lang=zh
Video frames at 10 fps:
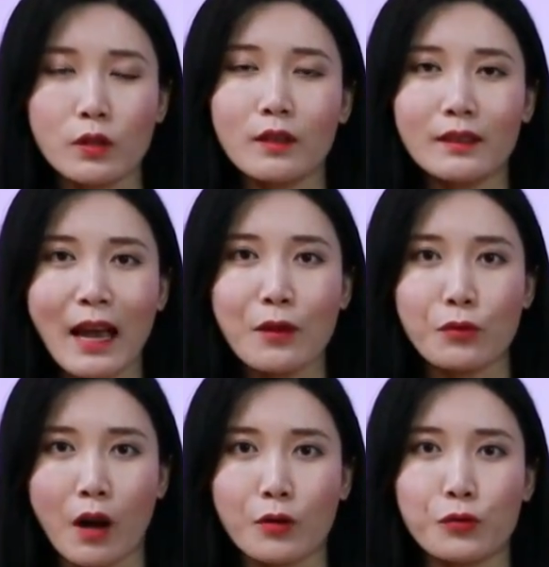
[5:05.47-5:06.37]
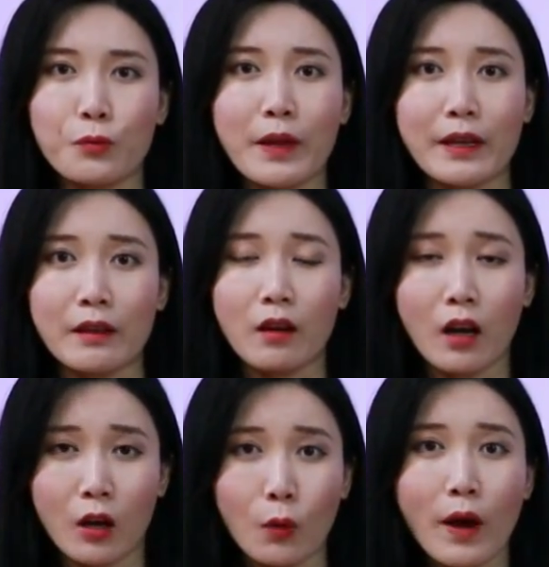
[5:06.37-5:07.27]
事的大女儿许美玲
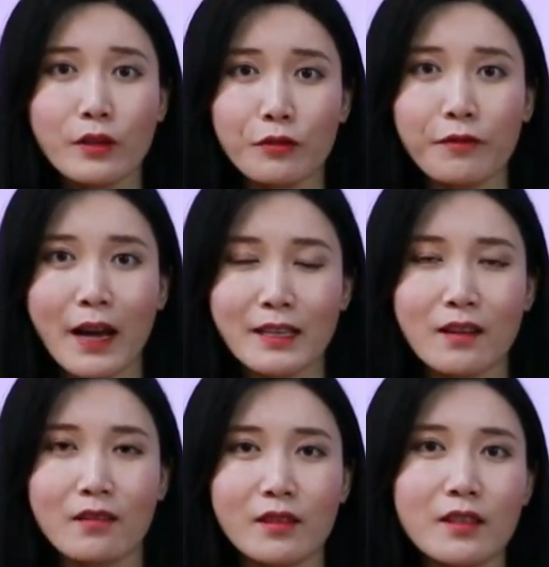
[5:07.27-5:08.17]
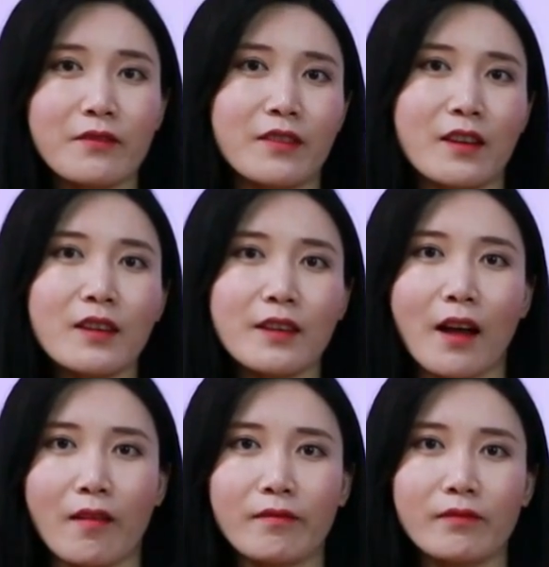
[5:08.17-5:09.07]
很快就发现了气氛的异
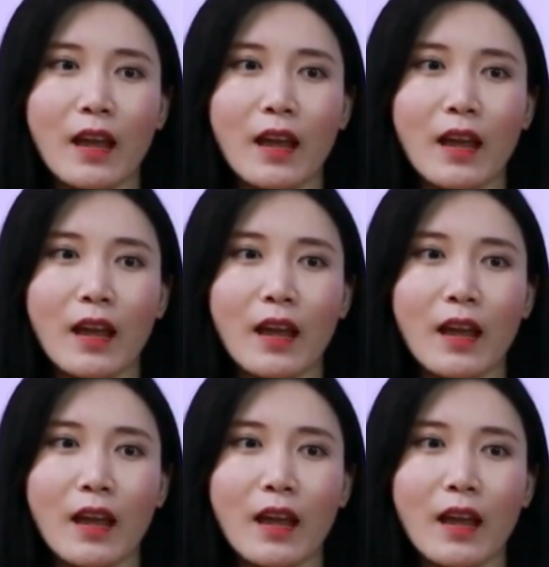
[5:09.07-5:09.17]
样，